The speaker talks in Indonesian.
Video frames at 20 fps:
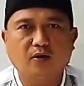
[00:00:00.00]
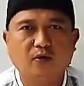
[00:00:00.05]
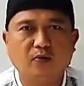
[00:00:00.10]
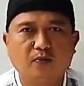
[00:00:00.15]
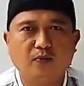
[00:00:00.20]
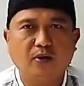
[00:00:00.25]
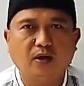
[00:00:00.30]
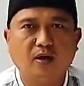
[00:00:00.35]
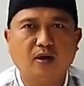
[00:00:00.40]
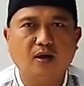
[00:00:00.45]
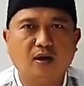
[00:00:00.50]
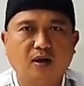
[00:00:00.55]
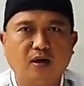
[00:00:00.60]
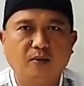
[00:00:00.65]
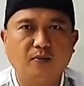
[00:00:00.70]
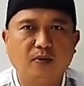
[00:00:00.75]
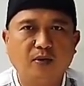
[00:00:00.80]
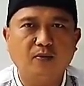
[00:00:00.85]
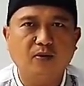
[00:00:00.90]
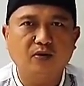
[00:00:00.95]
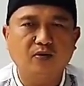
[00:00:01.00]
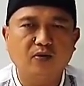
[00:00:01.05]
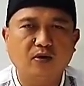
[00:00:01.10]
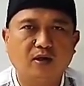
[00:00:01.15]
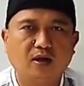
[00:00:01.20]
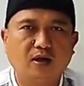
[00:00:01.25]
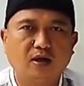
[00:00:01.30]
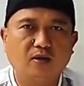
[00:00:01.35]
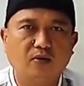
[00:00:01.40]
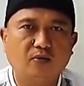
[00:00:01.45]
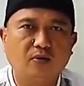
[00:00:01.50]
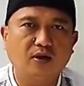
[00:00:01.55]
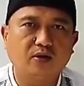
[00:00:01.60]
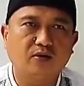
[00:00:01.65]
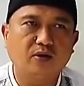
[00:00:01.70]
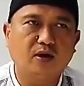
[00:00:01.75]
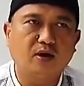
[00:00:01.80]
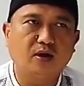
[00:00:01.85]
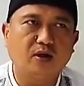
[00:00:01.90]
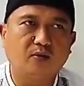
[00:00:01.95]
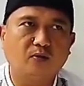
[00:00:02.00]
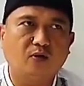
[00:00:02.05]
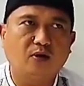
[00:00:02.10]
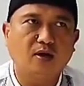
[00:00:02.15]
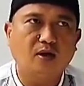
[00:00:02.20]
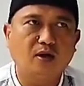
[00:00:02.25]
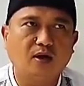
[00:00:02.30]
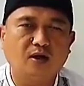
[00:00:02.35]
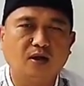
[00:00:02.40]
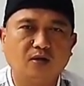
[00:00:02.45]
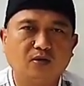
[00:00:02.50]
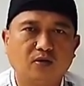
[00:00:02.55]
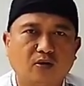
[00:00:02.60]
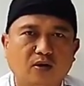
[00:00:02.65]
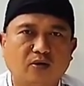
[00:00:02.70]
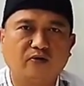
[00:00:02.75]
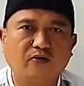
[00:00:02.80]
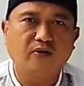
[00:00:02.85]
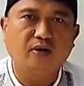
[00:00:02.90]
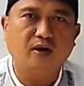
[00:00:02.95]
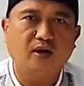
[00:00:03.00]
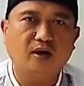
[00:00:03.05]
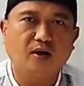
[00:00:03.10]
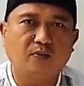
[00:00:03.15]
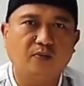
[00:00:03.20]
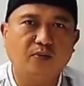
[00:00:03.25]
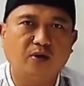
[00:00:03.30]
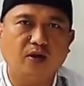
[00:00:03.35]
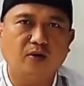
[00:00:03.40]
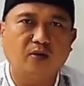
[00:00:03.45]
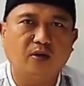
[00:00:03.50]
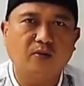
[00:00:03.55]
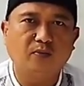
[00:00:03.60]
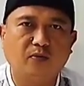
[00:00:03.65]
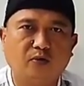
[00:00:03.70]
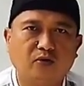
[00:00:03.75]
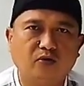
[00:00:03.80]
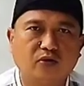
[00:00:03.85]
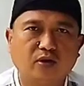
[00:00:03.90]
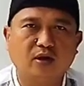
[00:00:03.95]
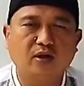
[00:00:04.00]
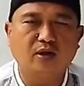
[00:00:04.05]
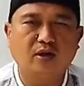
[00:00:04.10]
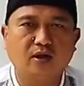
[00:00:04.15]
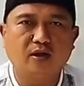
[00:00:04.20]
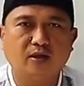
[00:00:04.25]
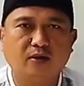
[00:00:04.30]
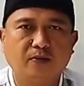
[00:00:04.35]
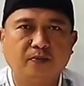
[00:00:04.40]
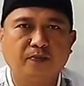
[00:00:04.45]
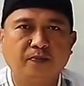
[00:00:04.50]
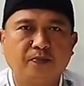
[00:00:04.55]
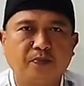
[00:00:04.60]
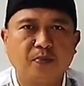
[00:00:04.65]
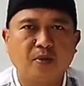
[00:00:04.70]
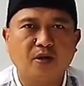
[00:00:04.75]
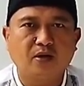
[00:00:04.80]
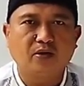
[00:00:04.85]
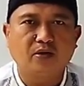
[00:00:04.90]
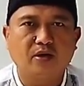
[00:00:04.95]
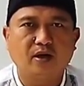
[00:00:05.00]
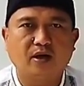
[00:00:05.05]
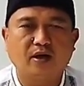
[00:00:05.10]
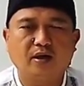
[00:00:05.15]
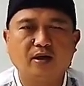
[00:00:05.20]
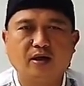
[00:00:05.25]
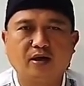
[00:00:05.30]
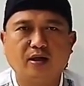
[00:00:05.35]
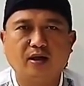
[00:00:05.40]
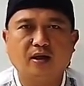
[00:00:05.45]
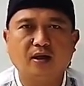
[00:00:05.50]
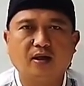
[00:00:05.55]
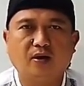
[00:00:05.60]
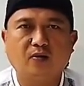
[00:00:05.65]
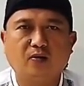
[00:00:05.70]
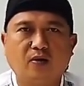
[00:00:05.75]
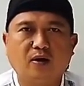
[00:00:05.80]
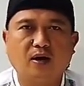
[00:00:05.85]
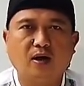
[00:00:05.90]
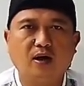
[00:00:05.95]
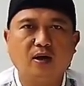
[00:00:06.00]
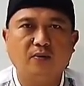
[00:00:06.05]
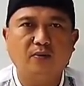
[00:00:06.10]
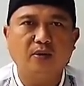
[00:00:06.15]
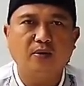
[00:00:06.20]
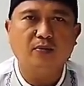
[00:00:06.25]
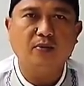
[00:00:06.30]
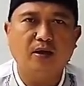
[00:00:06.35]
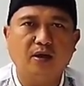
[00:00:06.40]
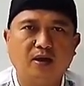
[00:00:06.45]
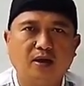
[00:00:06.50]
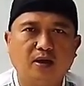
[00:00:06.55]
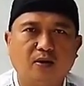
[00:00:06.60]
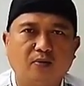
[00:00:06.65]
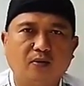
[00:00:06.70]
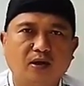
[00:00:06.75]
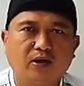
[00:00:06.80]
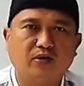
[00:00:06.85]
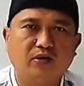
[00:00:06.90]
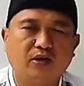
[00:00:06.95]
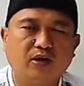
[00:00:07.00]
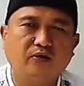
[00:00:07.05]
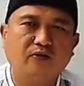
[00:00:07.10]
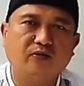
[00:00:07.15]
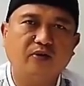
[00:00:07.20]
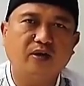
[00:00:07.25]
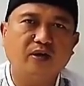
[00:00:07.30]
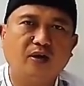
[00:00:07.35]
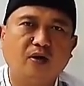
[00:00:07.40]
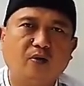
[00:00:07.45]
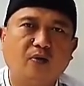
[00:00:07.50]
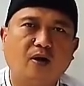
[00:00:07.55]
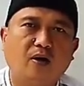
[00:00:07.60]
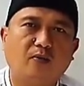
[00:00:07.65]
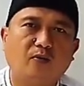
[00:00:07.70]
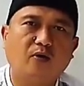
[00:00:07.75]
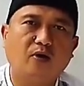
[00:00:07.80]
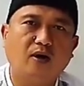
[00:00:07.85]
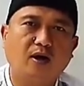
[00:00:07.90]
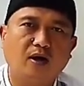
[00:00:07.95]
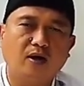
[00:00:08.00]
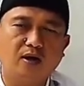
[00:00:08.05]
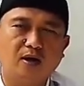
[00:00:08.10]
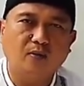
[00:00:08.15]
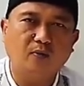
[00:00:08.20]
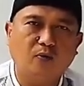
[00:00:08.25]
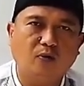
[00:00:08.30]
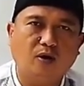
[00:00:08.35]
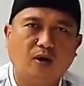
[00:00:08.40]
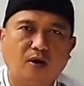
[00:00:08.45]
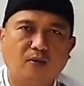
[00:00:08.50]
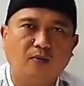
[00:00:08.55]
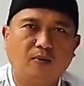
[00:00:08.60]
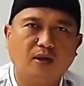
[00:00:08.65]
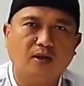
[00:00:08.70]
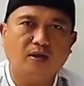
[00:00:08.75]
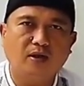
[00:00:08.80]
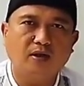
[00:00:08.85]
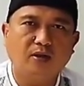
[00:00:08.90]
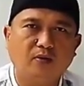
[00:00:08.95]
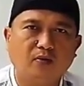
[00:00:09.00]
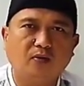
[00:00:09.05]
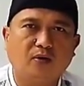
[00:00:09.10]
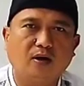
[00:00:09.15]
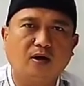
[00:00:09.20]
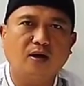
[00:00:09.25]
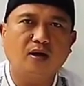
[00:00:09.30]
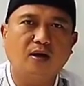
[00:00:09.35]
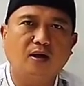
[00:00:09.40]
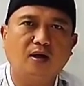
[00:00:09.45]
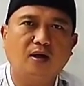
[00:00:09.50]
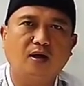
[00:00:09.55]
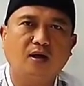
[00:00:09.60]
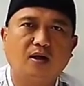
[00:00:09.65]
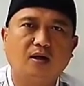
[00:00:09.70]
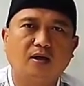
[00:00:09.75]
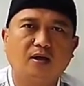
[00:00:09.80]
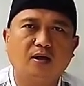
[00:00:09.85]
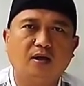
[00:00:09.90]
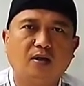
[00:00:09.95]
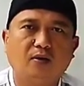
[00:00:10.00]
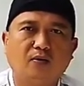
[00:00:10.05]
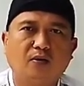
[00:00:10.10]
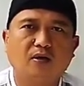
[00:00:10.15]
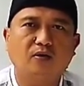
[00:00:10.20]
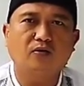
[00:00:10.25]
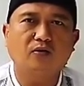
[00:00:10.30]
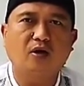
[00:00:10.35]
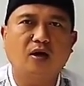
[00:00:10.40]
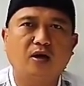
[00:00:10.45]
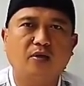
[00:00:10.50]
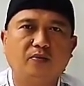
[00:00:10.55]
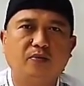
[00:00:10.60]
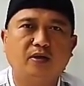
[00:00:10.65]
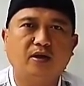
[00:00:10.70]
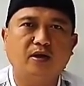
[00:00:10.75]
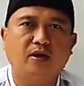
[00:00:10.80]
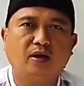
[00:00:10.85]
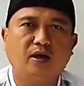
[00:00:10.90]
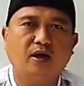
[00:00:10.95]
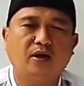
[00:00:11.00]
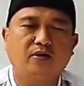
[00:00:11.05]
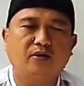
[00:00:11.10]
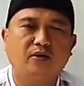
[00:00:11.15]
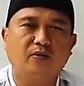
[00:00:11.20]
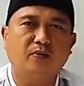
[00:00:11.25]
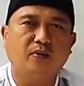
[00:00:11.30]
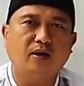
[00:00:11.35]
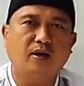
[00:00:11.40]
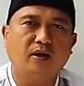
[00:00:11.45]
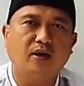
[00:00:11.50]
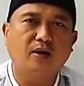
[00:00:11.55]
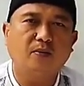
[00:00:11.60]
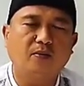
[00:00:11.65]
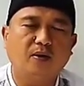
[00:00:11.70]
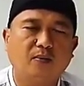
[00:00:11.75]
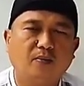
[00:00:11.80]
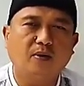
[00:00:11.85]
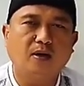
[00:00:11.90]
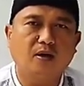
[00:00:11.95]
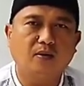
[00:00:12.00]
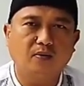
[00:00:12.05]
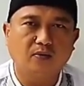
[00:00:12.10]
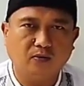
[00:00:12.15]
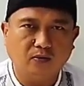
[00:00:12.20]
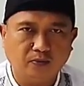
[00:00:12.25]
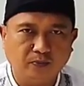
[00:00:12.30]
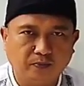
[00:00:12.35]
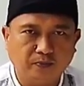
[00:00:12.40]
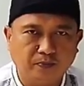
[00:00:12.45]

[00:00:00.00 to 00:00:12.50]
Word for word: rabbil alamin Wassalatu wassalamu ala asrafil anbiya wal mursalin Sayyidina wa habibina wa syafina wa maulana muhammadin Wa ala alihi wa sahbihi ajma'in amma ba'du